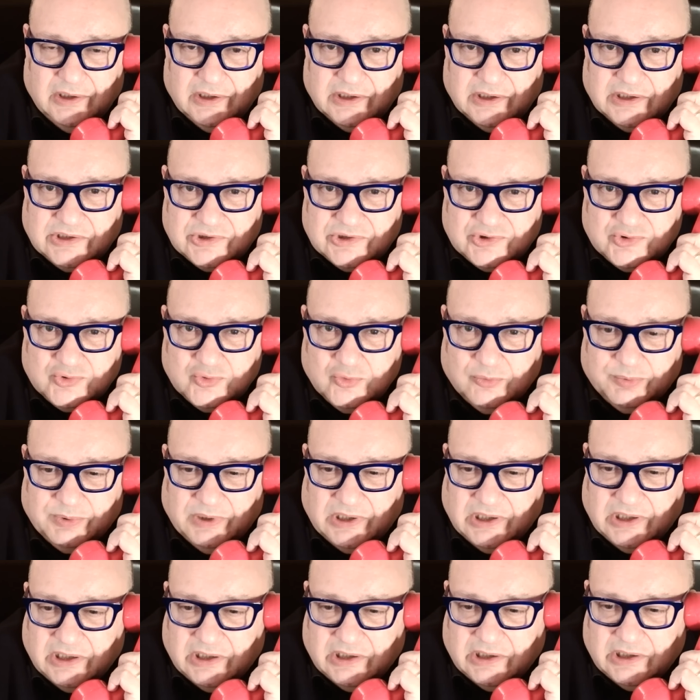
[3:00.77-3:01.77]
que
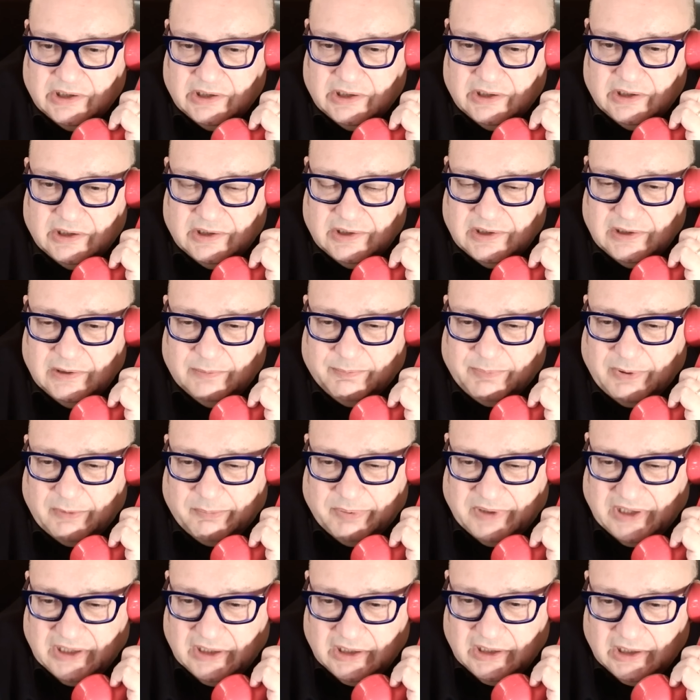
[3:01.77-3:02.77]
suba el
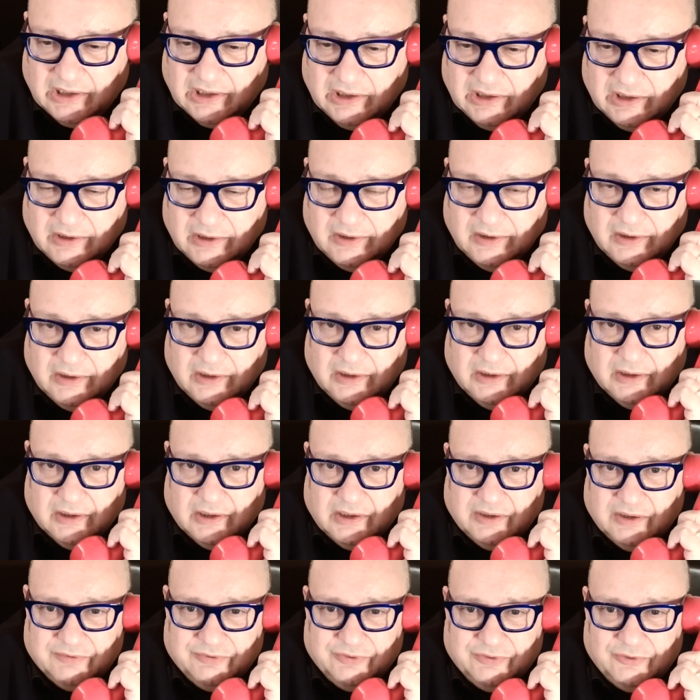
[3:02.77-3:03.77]
PP,
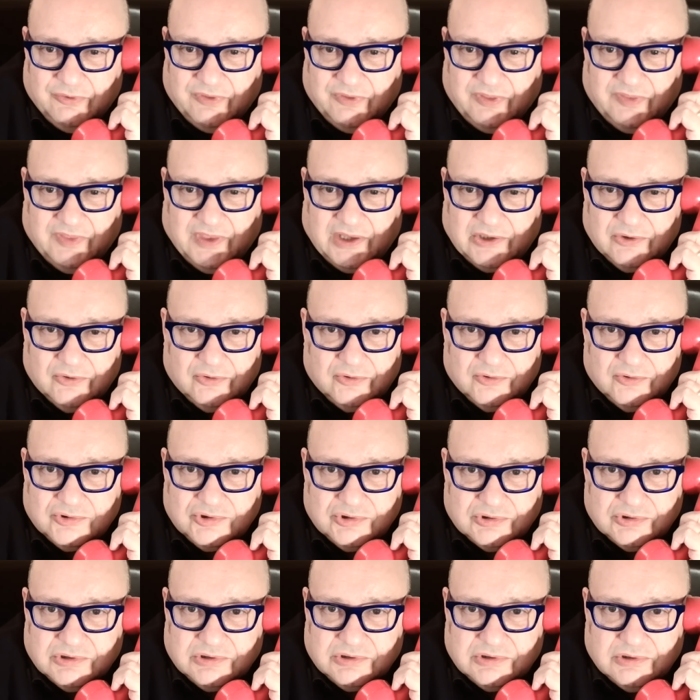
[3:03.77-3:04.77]
que
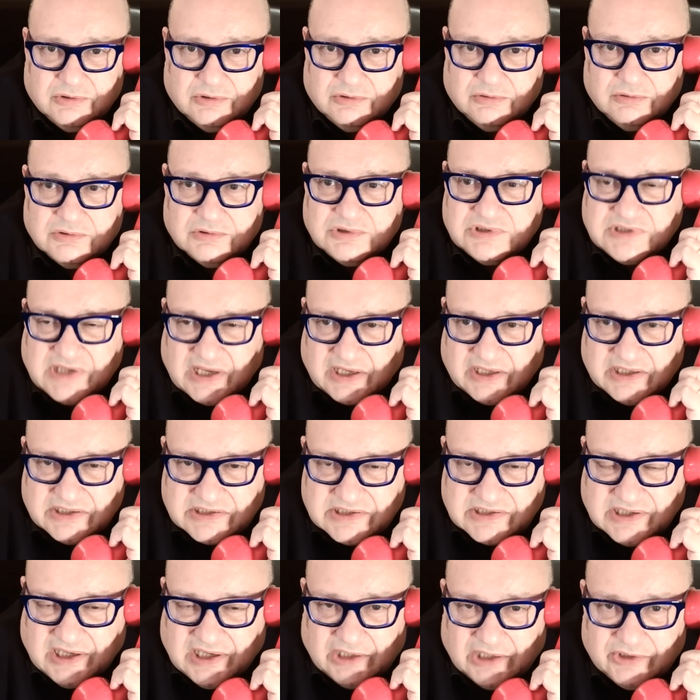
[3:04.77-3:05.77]
Ciudadanos eh, saque
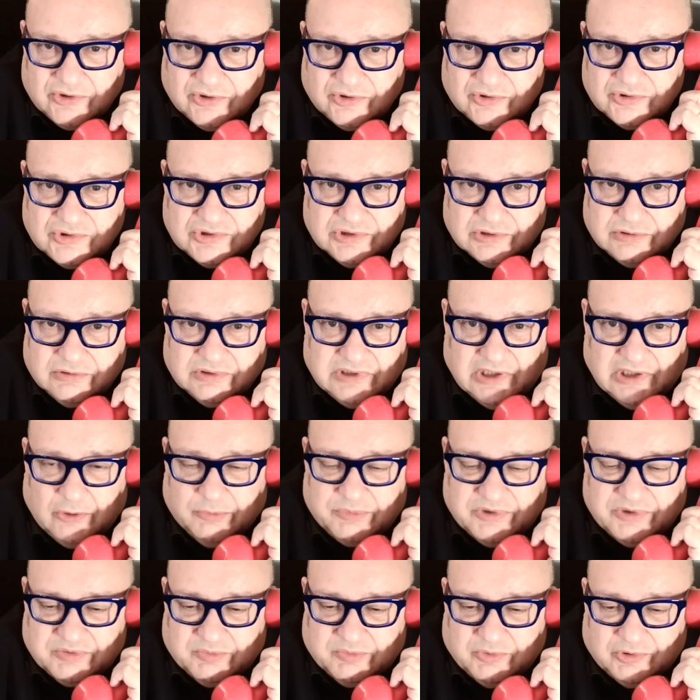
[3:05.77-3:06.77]
escaños, da lo
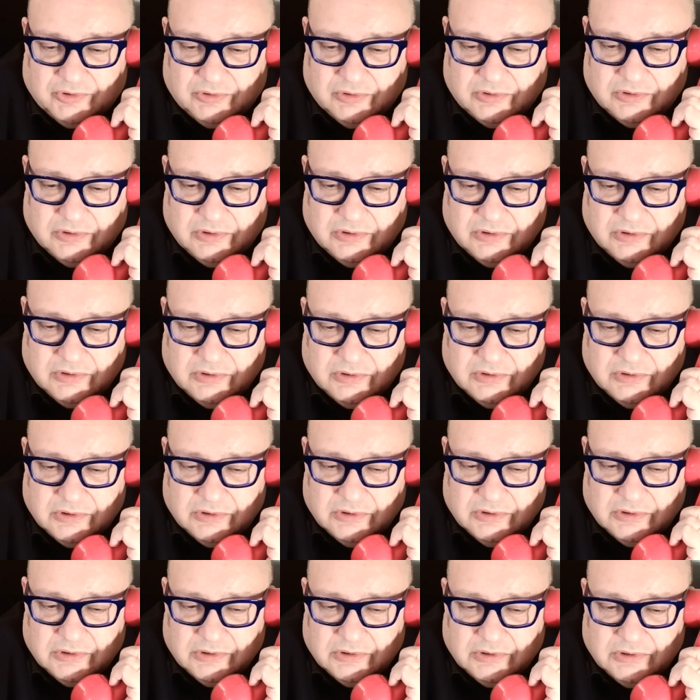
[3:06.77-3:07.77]
mismo.
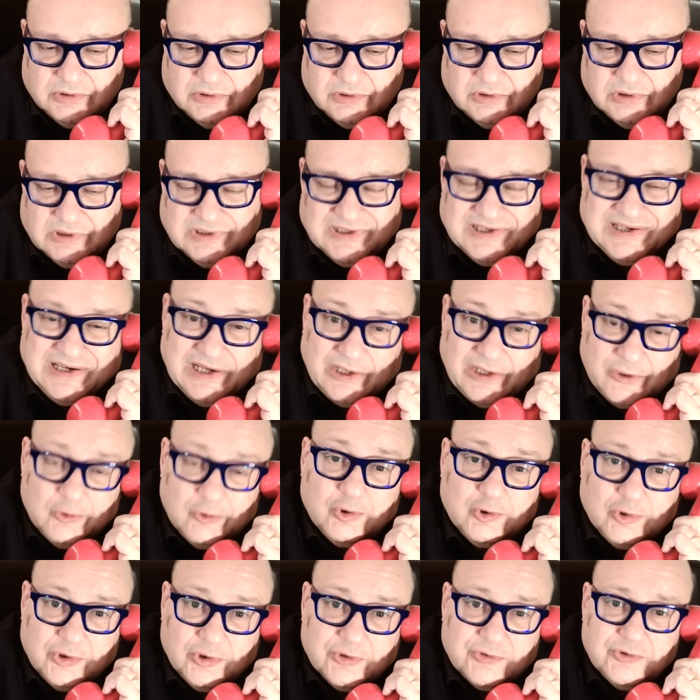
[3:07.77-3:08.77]
Claro,
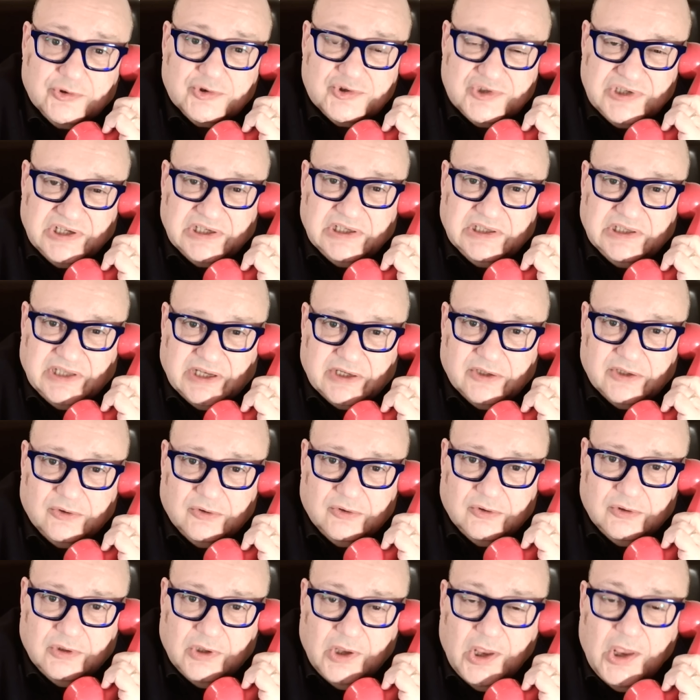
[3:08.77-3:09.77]
el cordón
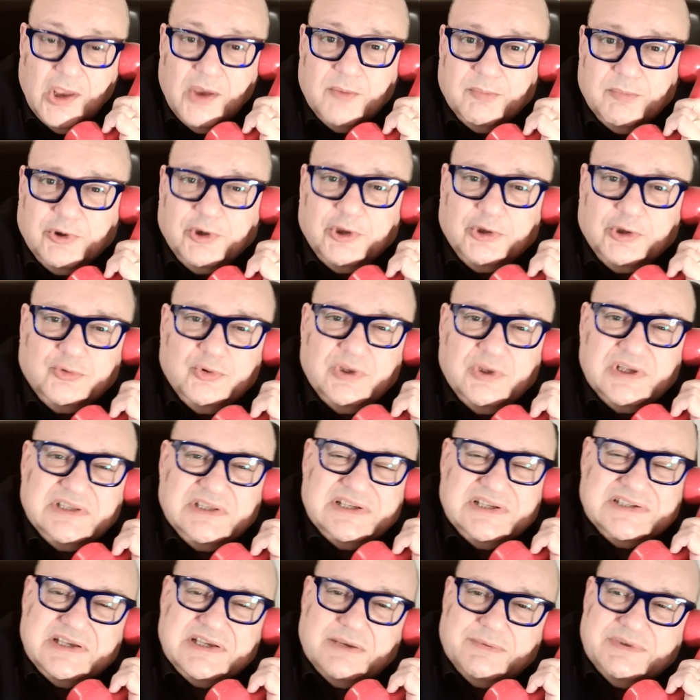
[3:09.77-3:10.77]
sanitario. Pero ¿y tú ya
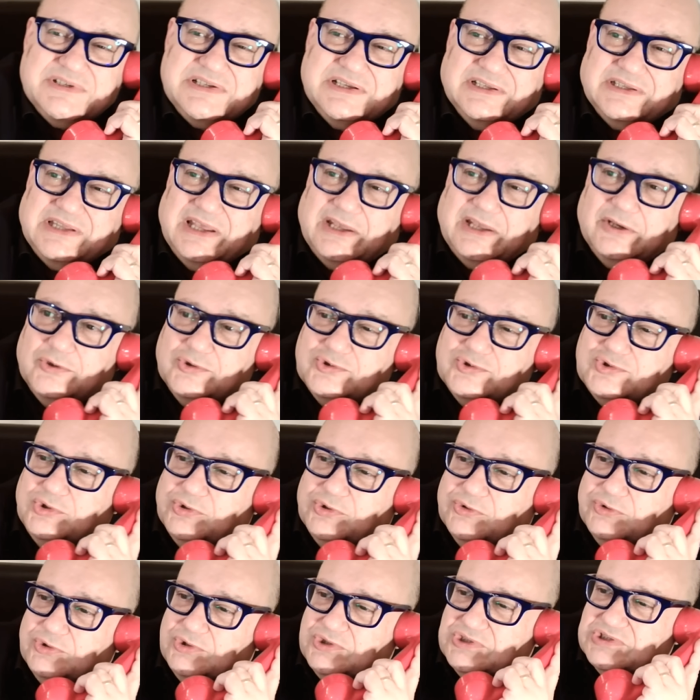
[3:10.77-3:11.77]
te sabes atar los
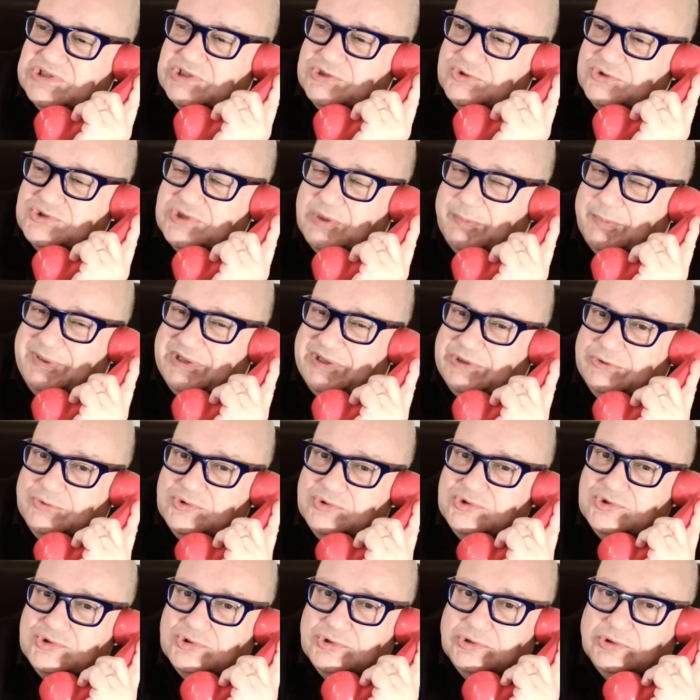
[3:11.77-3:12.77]
cordones de los
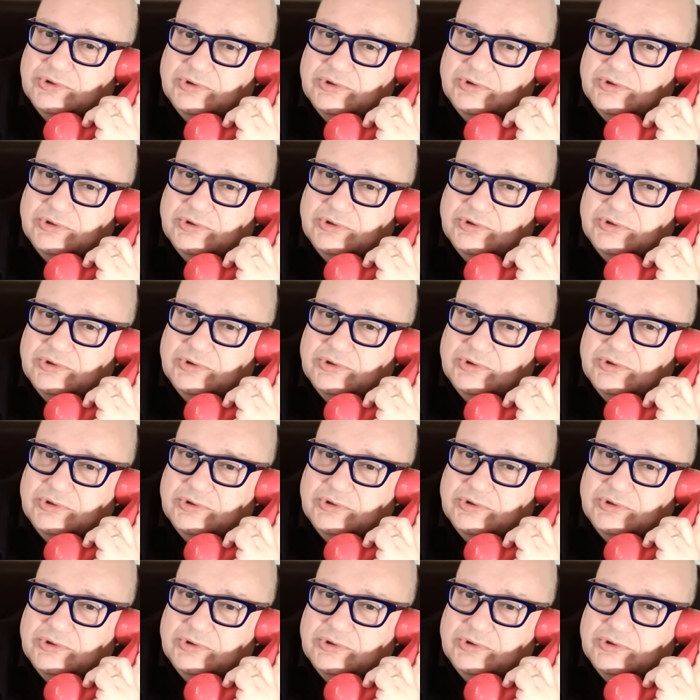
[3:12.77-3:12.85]
zapatos?